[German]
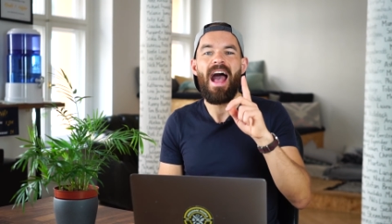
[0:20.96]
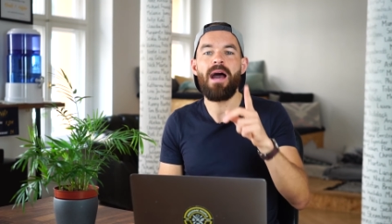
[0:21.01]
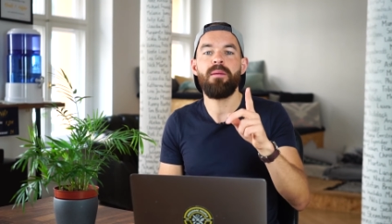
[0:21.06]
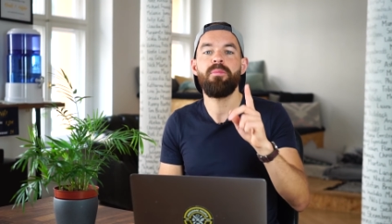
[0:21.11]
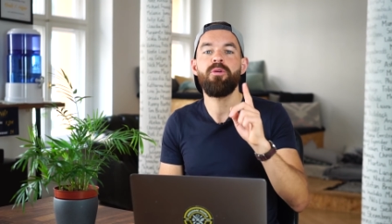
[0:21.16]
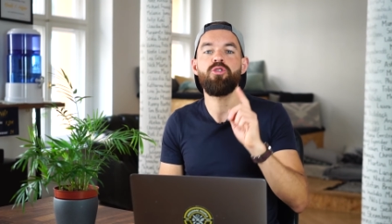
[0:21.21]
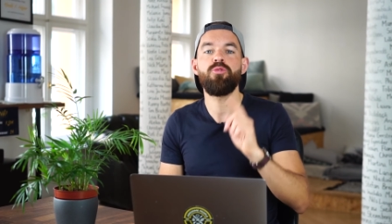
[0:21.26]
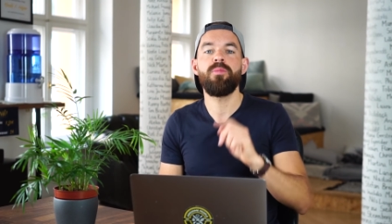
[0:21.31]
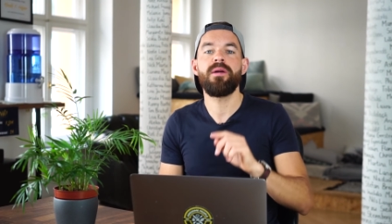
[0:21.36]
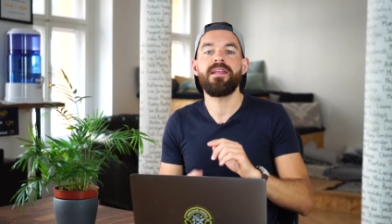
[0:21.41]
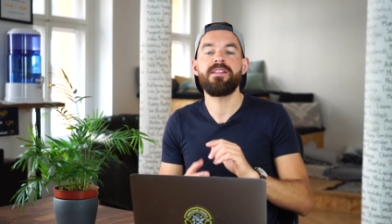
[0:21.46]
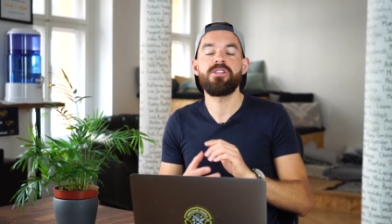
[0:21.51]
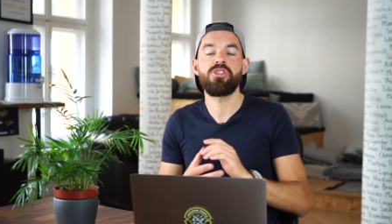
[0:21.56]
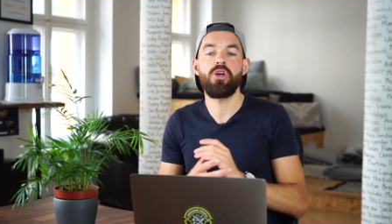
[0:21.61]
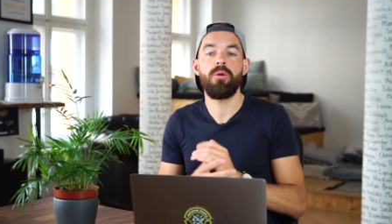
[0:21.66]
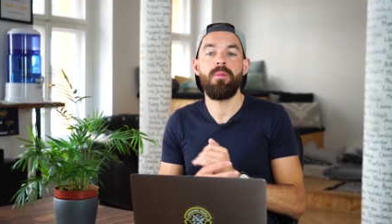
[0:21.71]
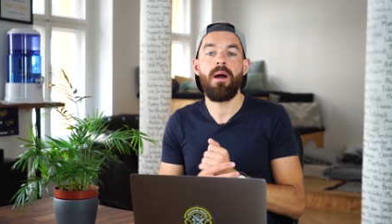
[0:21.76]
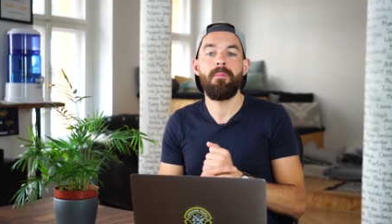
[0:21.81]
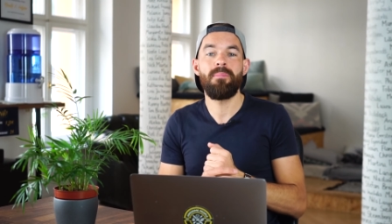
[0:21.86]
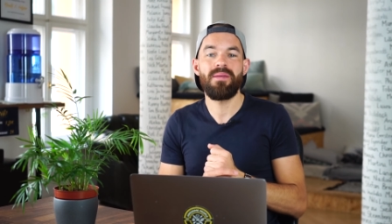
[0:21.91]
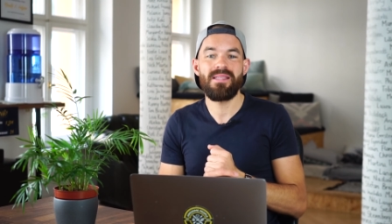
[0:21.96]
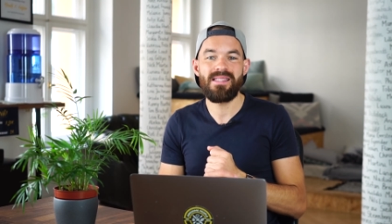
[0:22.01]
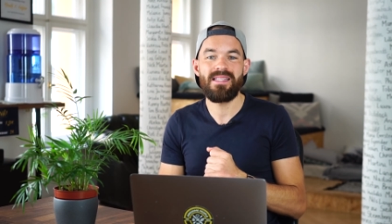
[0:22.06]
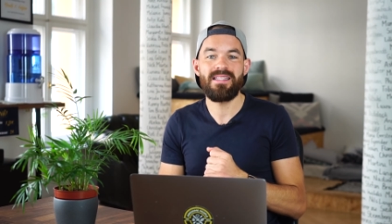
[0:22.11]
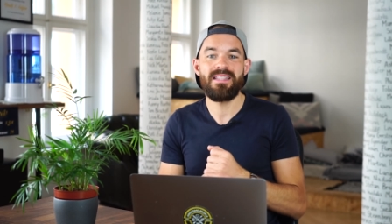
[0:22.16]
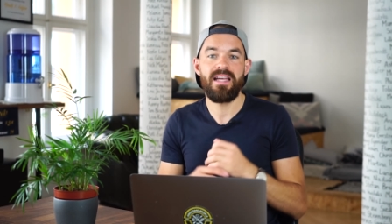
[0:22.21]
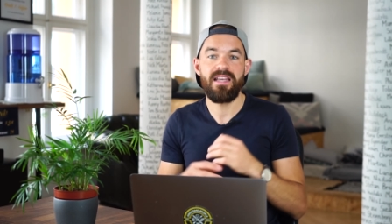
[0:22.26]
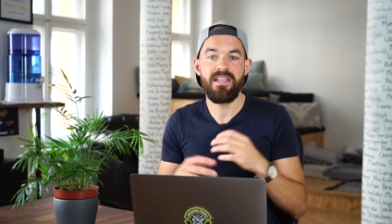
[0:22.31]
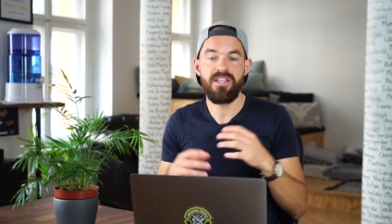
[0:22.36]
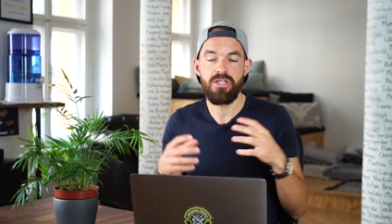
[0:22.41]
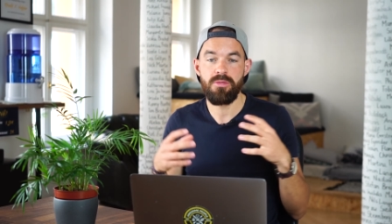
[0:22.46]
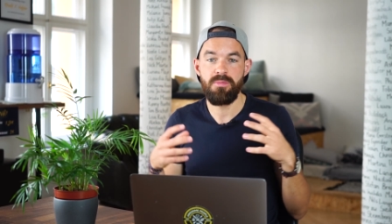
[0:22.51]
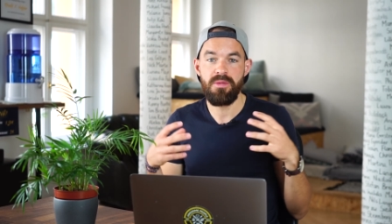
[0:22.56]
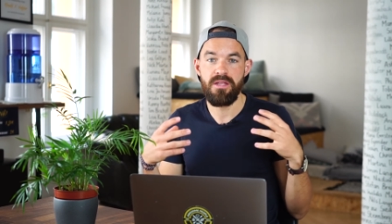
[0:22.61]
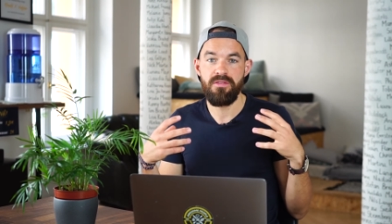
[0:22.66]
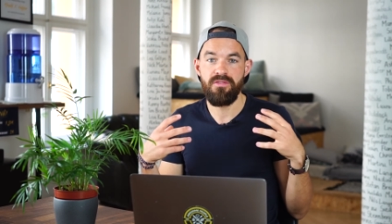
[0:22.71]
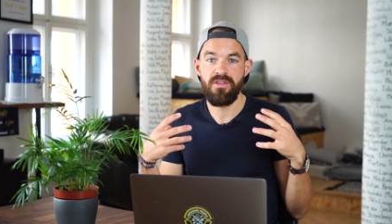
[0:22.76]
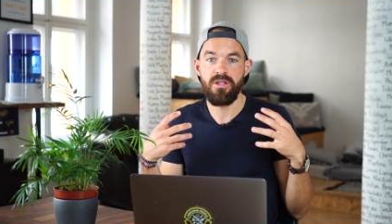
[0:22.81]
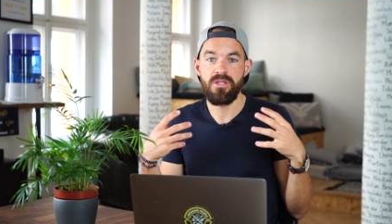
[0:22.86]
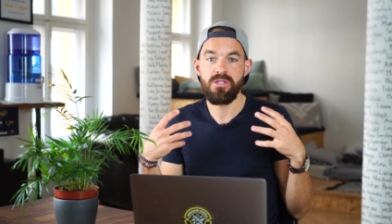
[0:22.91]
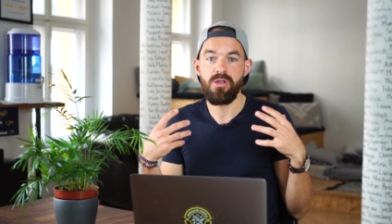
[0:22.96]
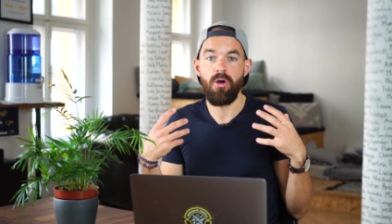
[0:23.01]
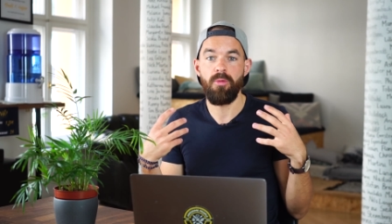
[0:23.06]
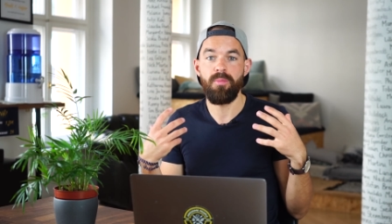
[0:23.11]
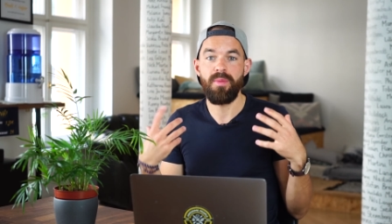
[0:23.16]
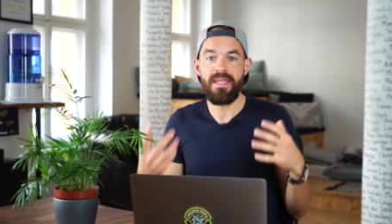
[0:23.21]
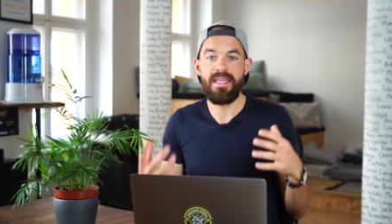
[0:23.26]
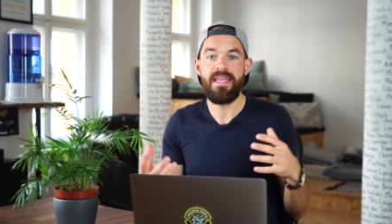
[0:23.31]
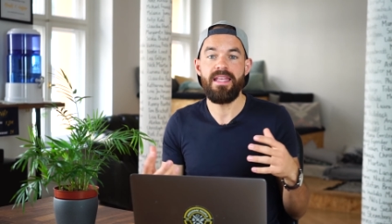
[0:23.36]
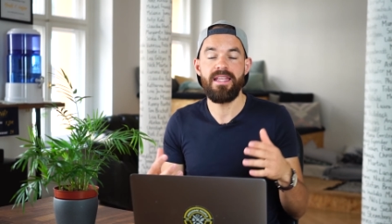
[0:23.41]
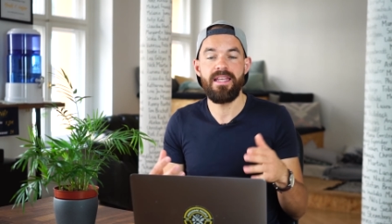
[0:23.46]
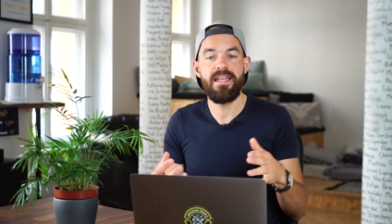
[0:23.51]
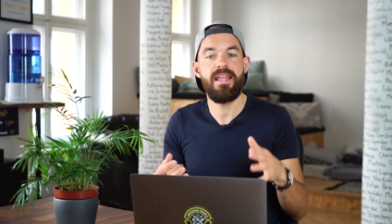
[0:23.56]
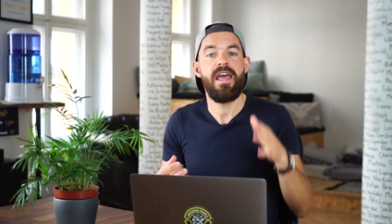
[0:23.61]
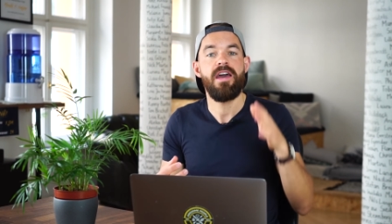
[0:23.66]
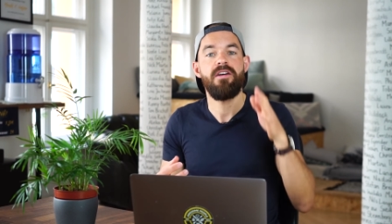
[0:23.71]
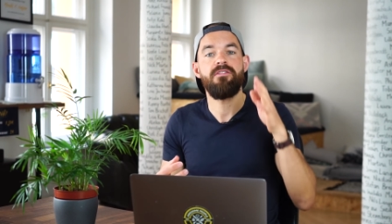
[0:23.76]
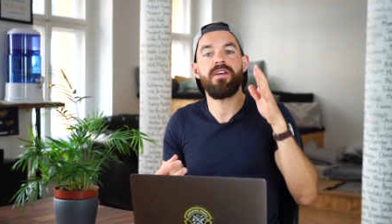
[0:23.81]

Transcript: Aber über den Sommer, bis die Talentschmiede-Videos auch beginnen,